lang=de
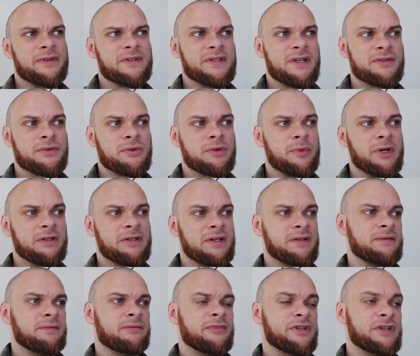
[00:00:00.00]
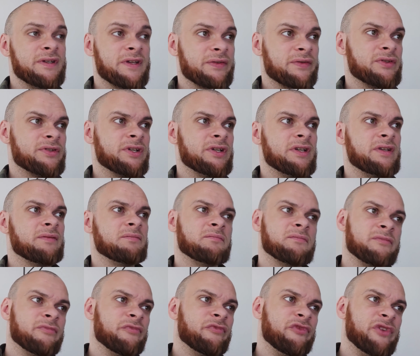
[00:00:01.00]
was er so gemacht hat, wird ihn das wahrscheinlich
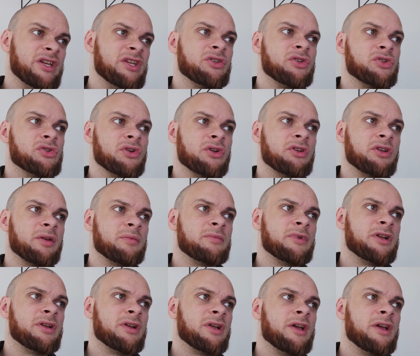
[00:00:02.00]
wenig gestört haben.